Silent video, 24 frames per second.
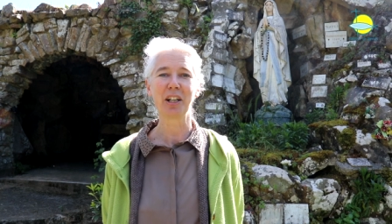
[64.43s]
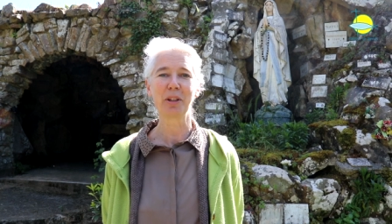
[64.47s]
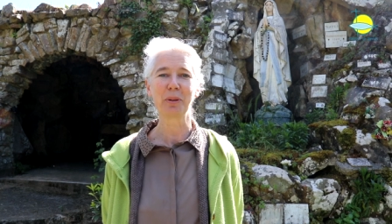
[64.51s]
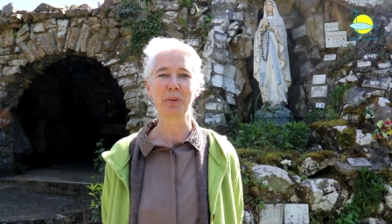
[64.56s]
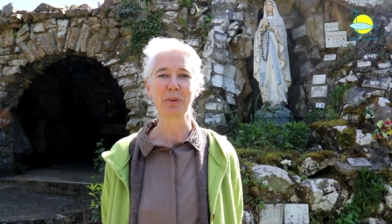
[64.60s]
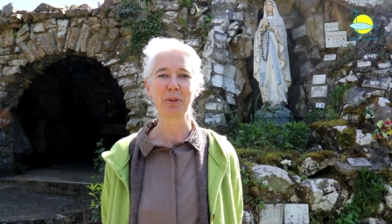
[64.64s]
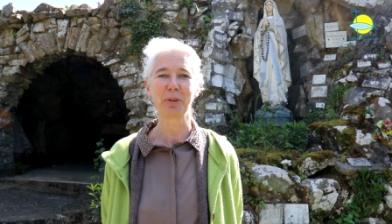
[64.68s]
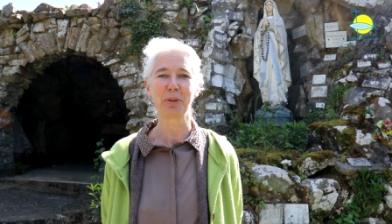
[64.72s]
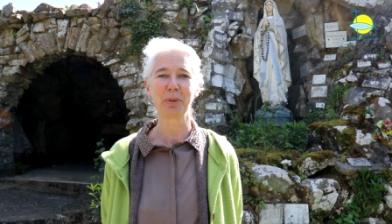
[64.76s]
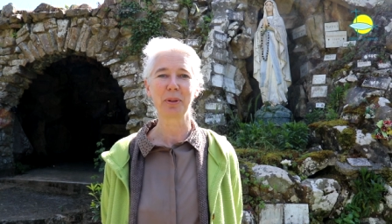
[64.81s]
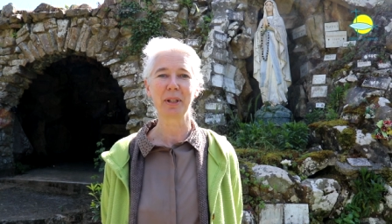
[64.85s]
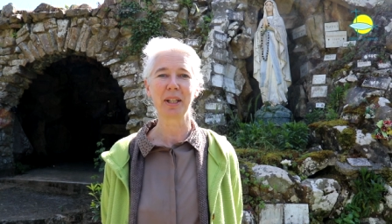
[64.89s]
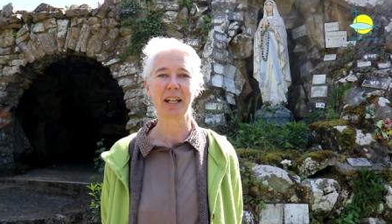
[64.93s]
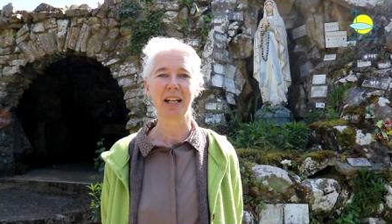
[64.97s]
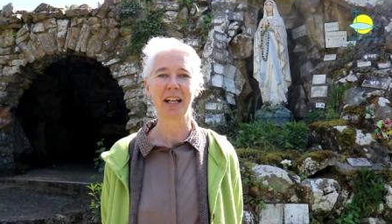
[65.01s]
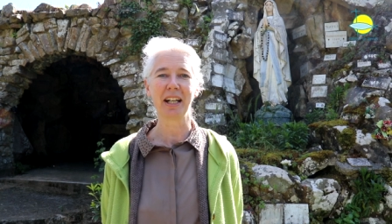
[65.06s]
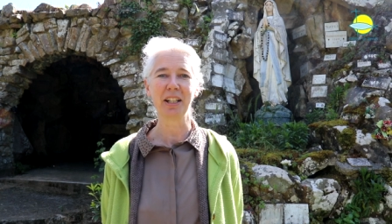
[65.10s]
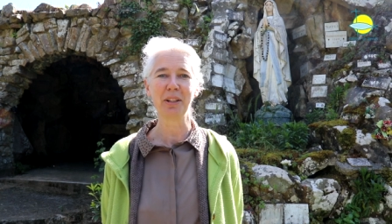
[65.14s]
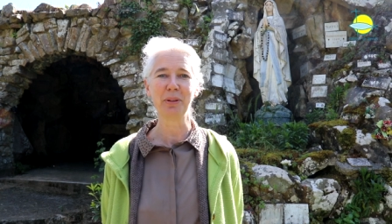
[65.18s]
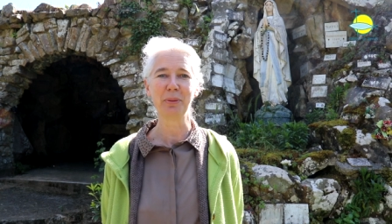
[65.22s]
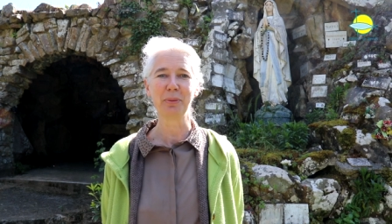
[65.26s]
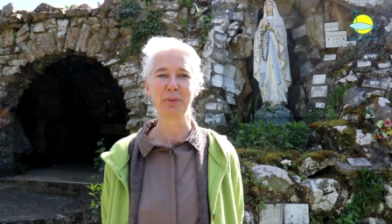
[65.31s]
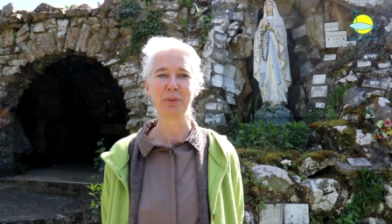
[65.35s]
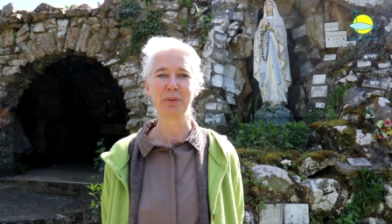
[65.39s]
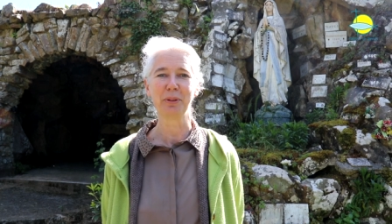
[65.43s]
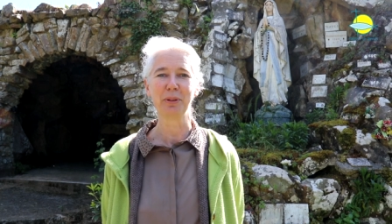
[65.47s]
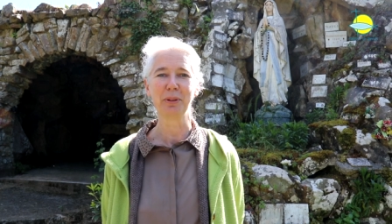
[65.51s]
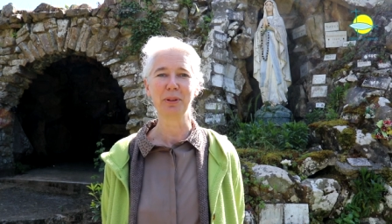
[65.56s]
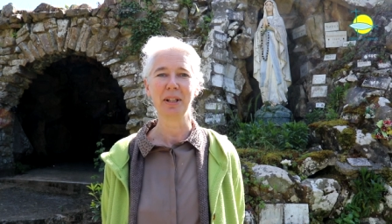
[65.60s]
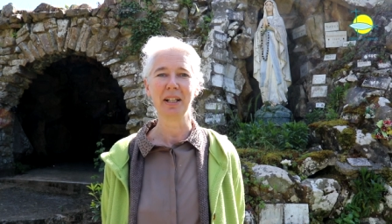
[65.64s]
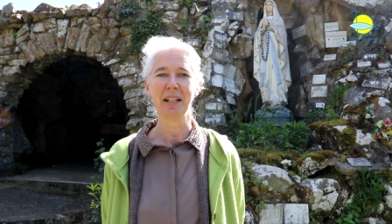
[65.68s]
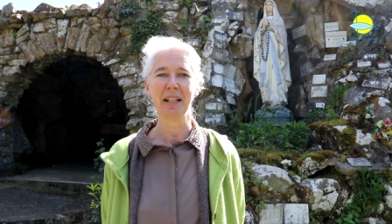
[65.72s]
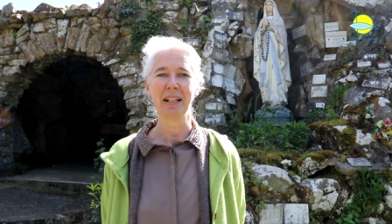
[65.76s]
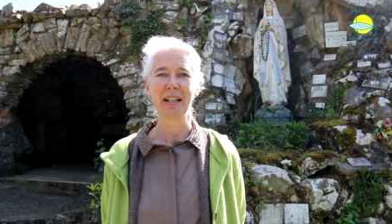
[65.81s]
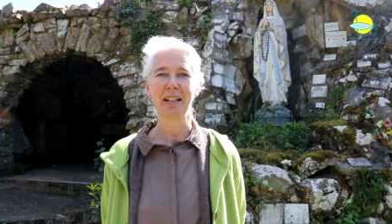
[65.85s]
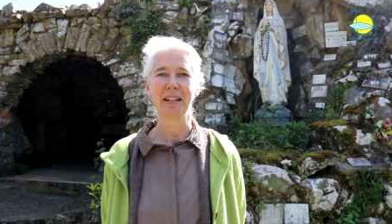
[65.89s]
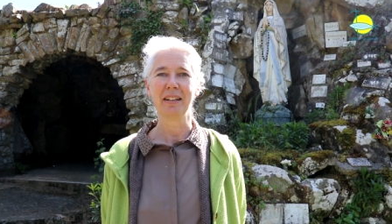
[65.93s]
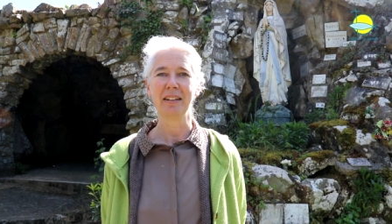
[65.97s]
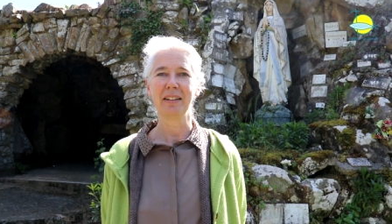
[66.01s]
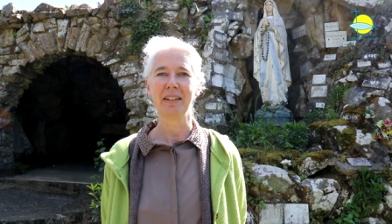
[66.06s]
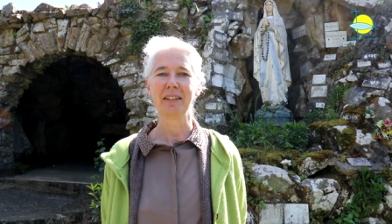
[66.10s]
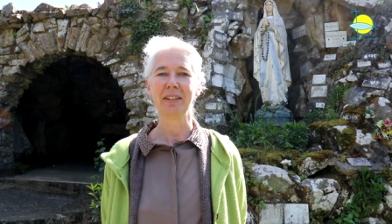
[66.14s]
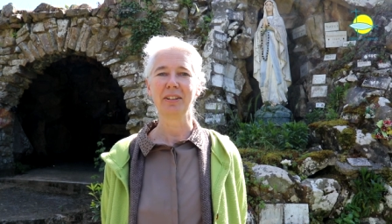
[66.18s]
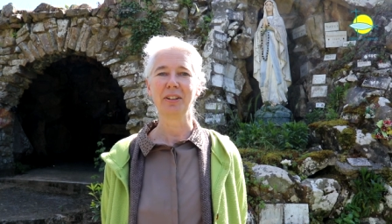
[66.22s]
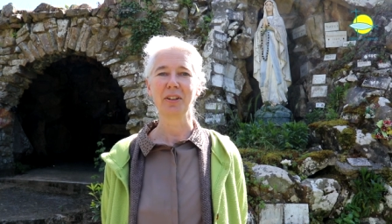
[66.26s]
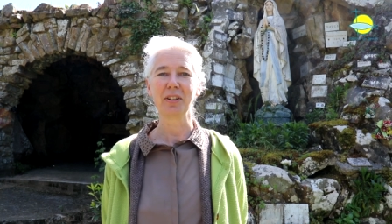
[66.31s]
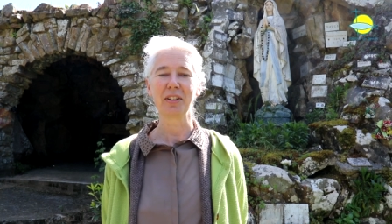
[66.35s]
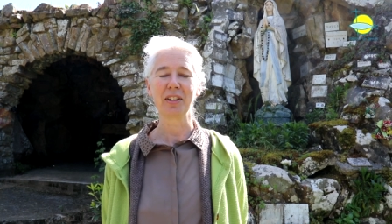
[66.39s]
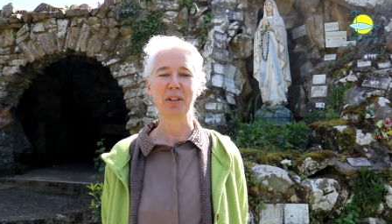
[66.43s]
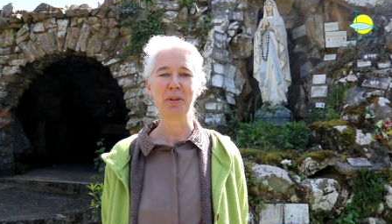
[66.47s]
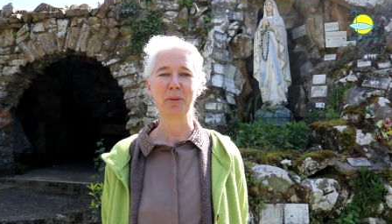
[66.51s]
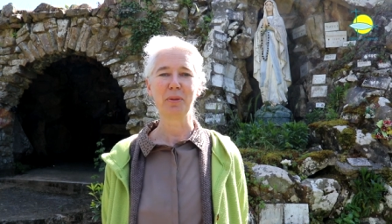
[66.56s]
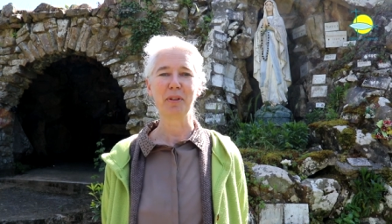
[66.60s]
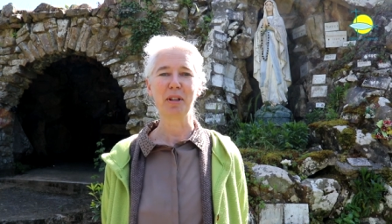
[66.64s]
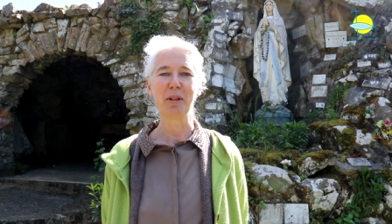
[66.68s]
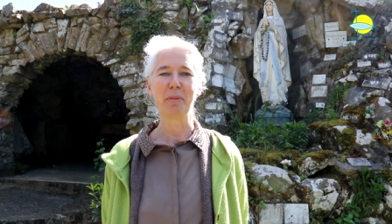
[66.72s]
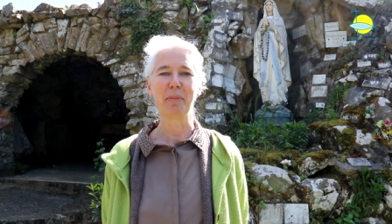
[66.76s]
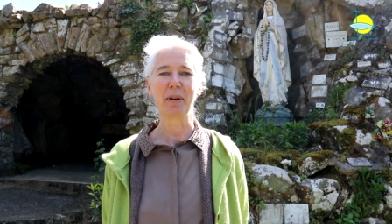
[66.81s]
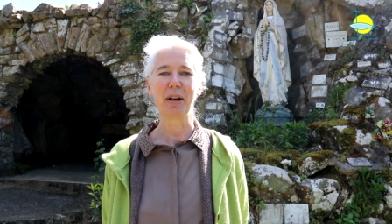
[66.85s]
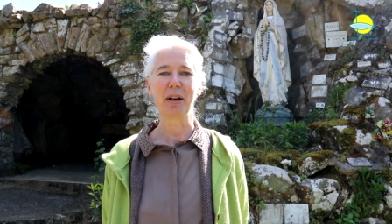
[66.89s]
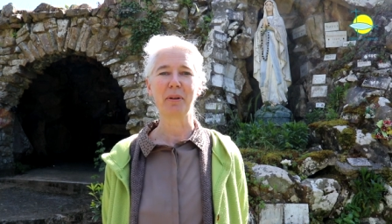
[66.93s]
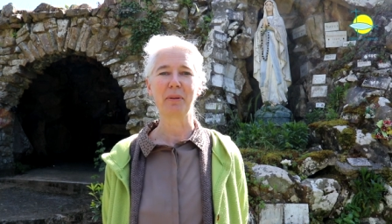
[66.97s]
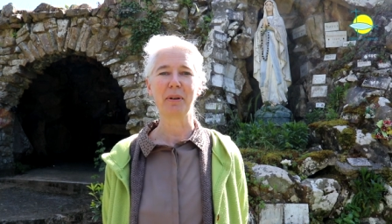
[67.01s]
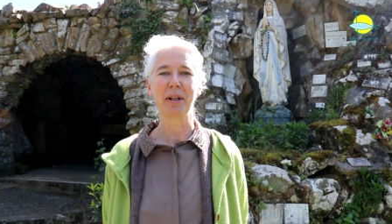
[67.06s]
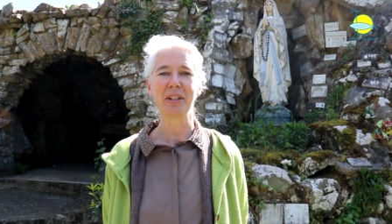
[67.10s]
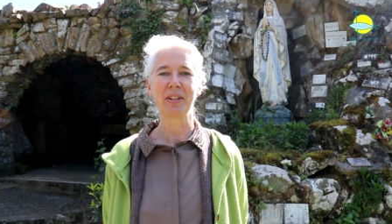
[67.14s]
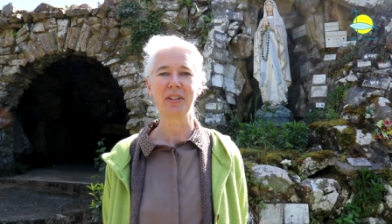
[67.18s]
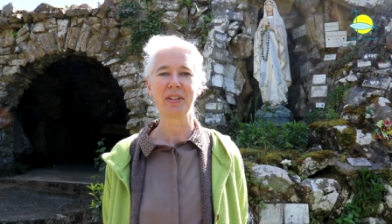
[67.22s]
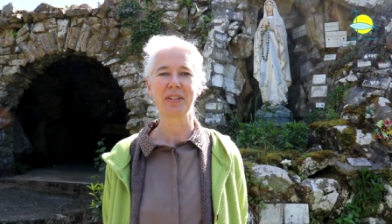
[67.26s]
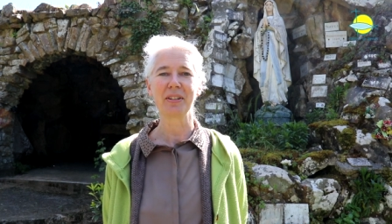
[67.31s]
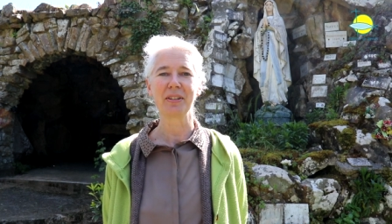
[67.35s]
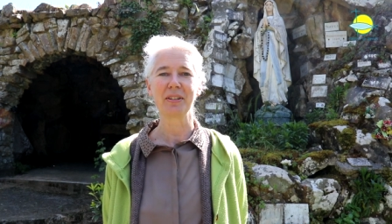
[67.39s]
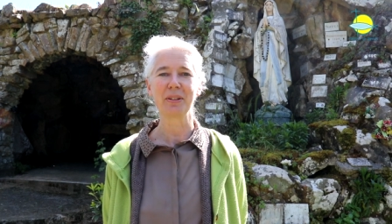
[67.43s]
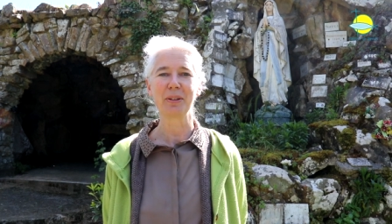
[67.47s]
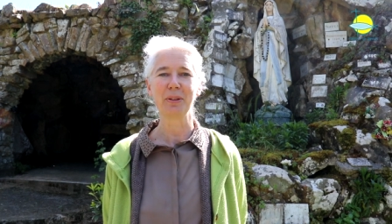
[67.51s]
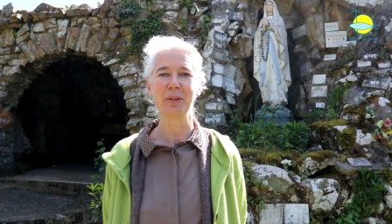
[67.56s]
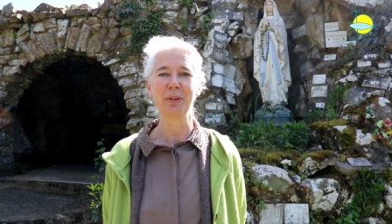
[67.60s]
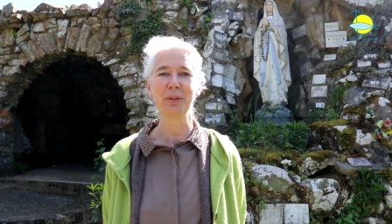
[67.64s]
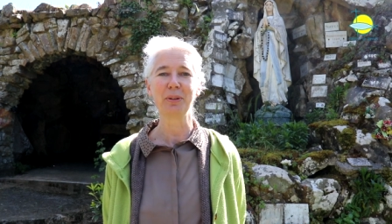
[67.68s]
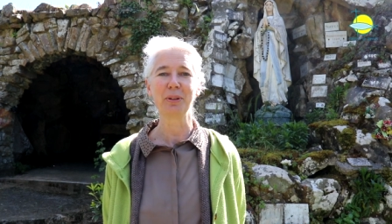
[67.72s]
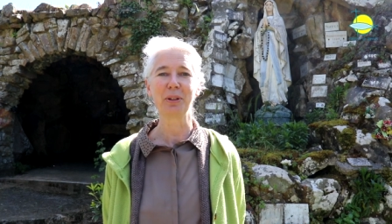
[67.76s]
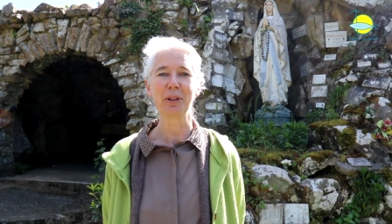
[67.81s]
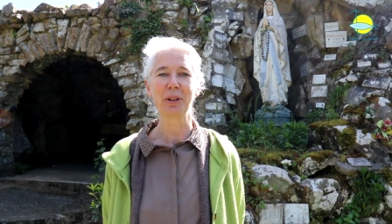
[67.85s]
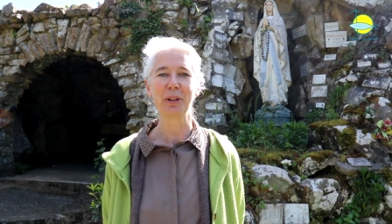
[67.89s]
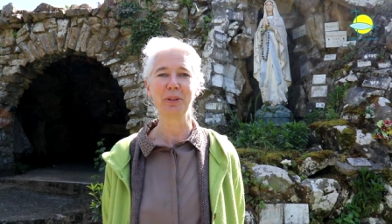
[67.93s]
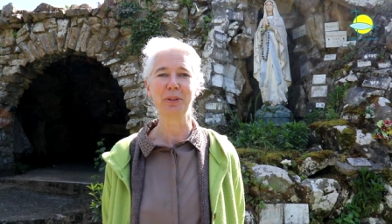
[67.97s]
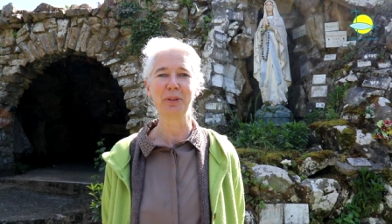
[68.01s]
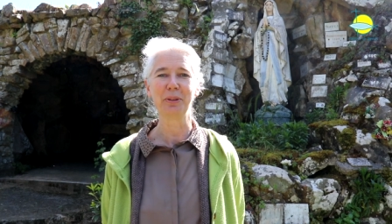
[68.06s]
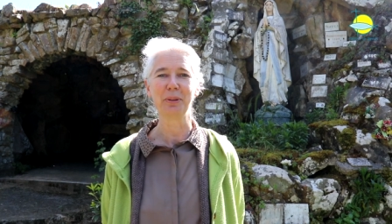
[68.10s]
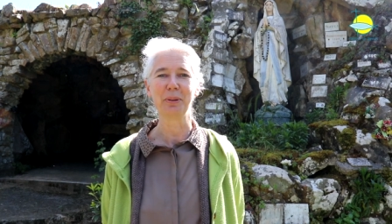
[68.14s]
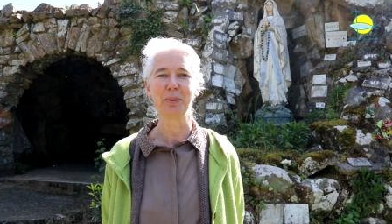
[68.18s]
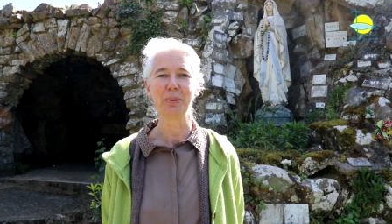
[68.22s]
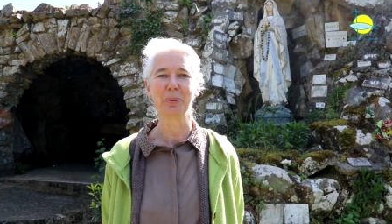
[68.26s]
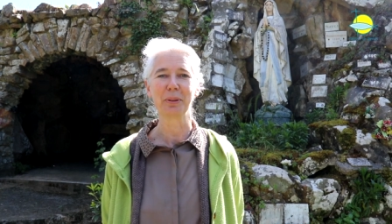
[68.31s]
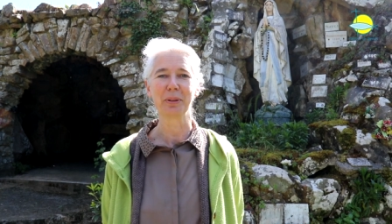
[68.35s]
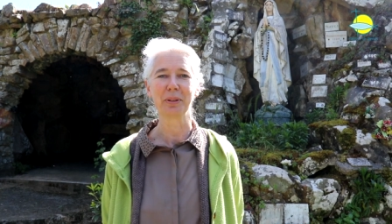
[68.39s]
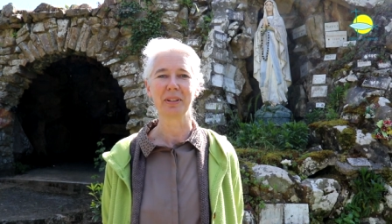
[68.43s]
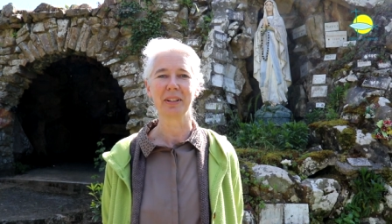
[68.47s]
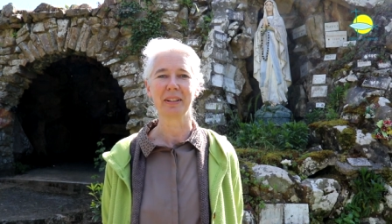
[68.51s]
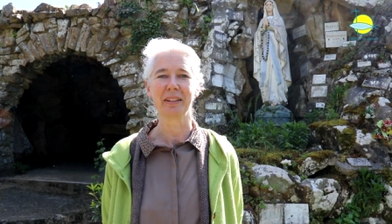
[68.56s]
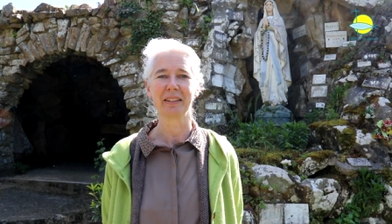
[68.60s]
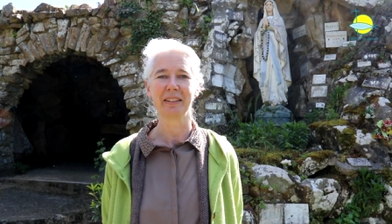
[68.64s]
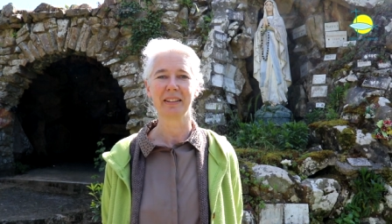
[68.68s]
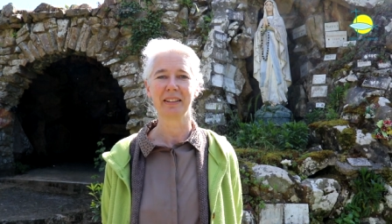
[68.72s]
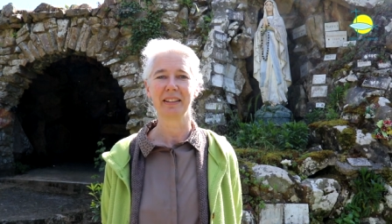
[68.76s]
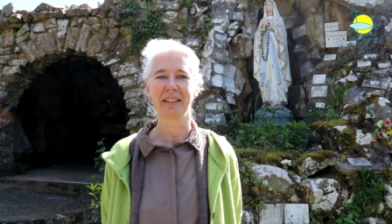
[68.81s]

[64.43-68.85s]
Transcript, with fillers: à construire à nouveau, euh, dans sa nouvelle paroisse, une grotte de Lourdes.